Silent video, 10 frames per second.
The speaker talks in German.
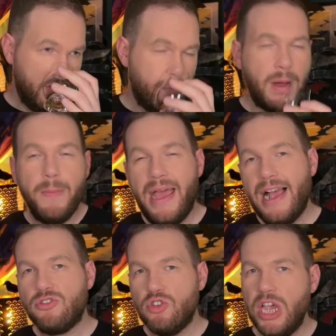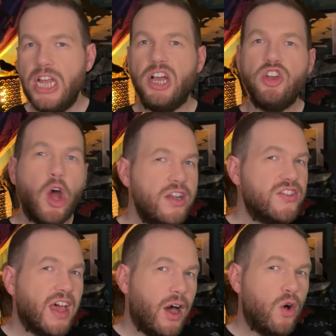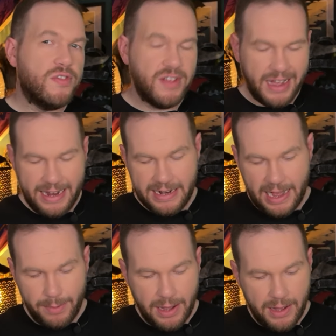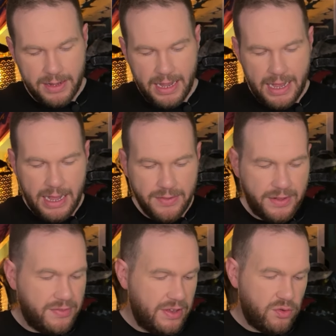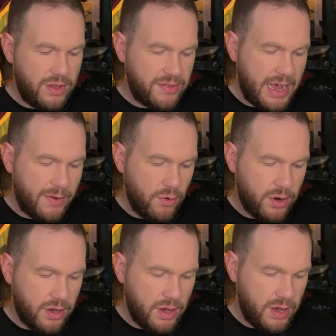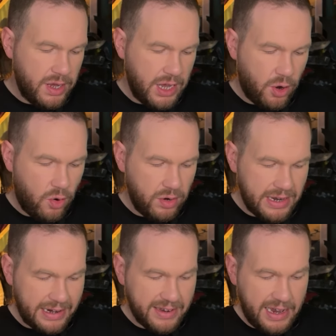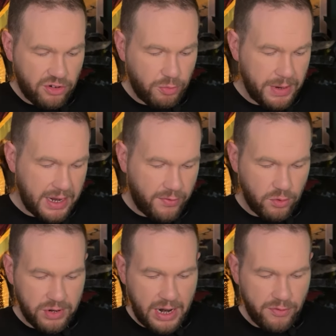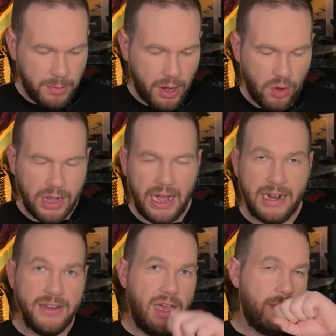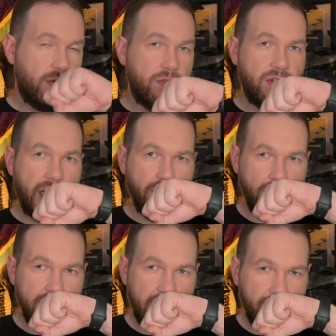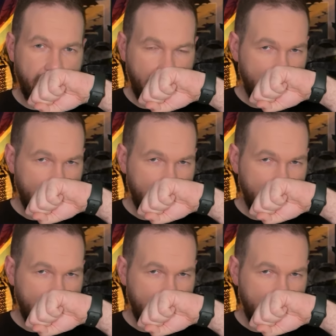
Man merkt, okay, da könnte Rauch sein, aber ist jetzt nicht so, dass ich sagen würde, yo, das catcht mich jetzt total vom Rauchcharakter. Mal kurz den Handrückentest.